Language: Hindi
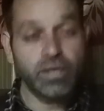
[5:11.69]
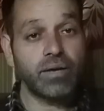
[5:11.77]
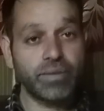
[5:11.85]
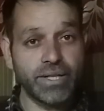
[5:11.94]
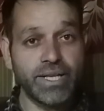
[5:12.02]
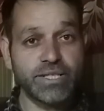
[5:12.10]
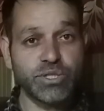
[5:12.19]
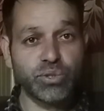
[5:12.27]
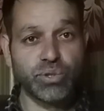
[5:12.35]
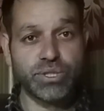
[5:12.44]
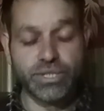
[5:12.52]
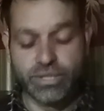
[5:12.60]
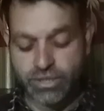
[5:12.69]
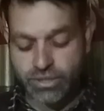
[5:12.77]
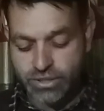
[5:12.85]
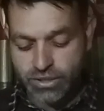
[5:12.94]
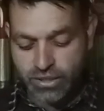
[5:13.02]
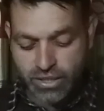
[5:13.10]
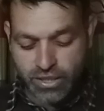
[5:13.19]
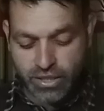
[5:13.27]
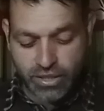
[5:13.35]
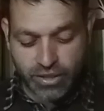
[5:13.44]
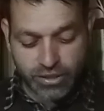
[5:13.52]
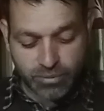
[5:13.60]
और नेक्स्ट क्वेश्चन इज
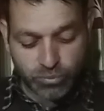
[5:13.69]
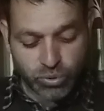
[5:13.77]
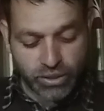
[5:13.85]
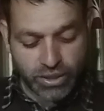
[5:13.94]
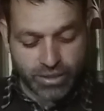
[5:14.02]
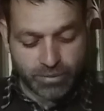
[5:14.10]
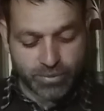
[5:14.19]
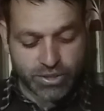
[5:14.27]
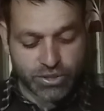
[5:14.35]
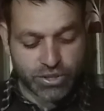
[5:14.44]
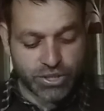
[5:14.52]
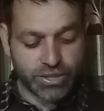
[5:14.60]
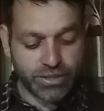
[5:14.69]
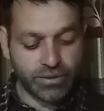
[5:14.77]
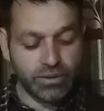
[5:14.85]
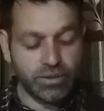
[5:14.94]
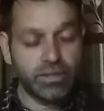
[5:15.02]
इन द मुगल एडमिनिस्ट्रेशन